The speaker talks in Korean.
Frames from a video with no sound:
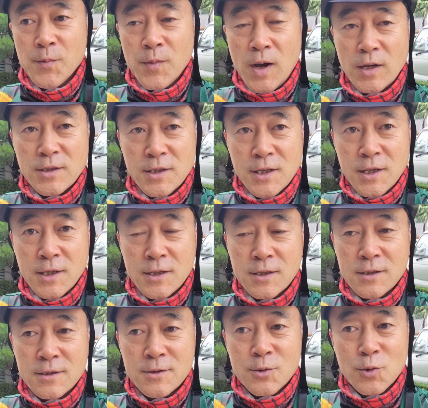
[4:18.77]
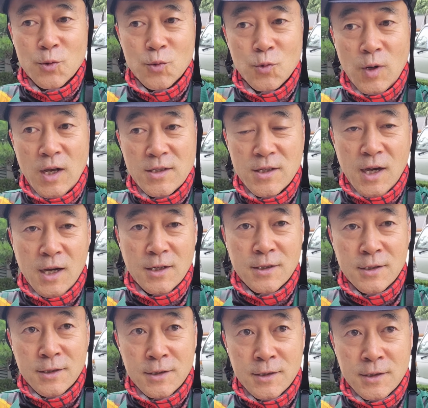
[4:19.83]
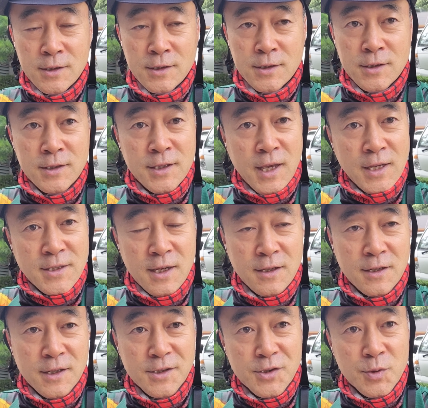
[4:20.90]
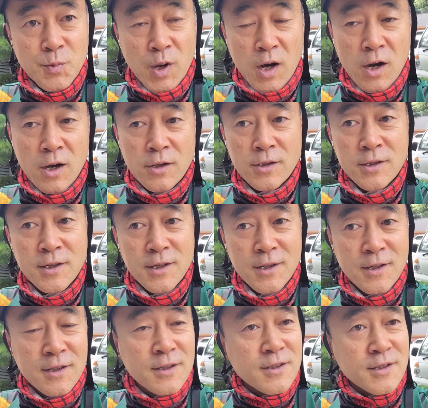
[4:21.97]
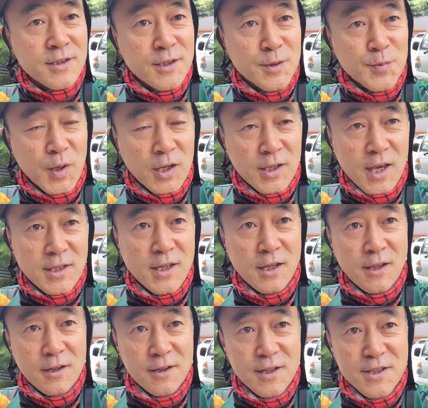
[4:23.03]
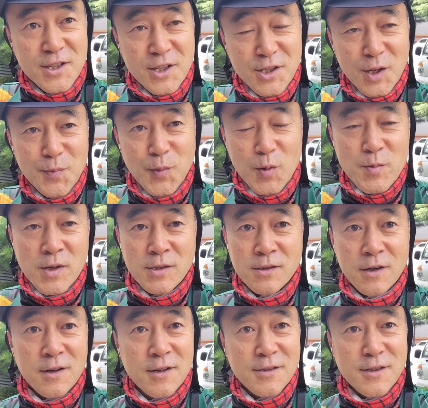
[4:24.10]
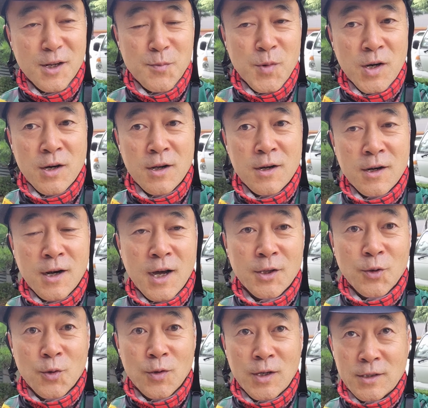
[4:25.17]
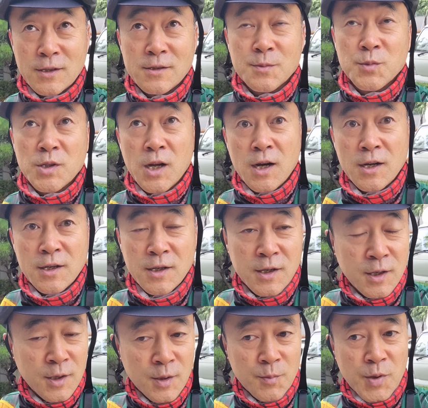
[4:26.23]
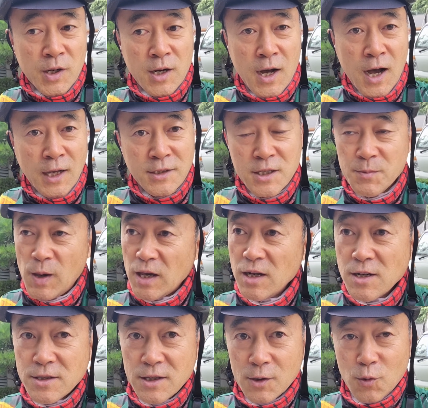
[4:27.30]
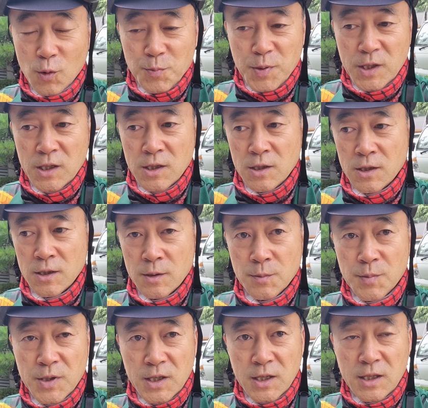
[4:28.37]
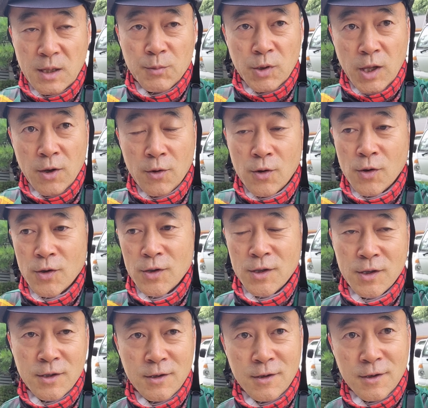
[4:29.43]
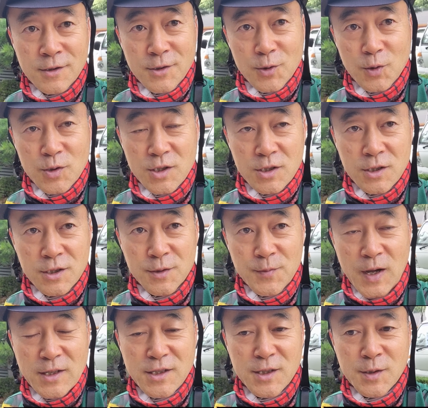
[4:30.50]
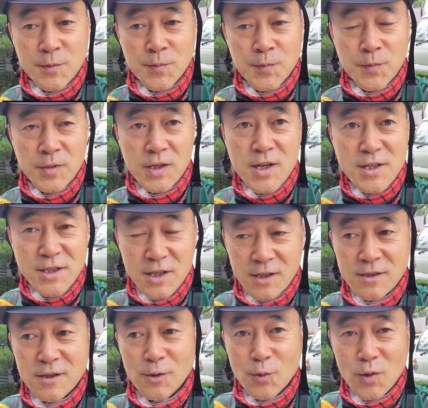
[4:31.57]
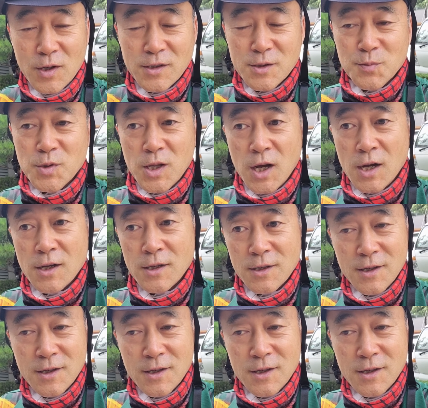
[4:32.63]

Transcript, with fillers: 아직 출수하지 않은 개체들이 있으면 그 벼 개체들을 직접 보면서 설명을 하도록 하겠습니다. 벼가 아침에 일찍 꽃피 피기 때문에요. 어, 저도 지금 아침 일찍 서둘렀습니다.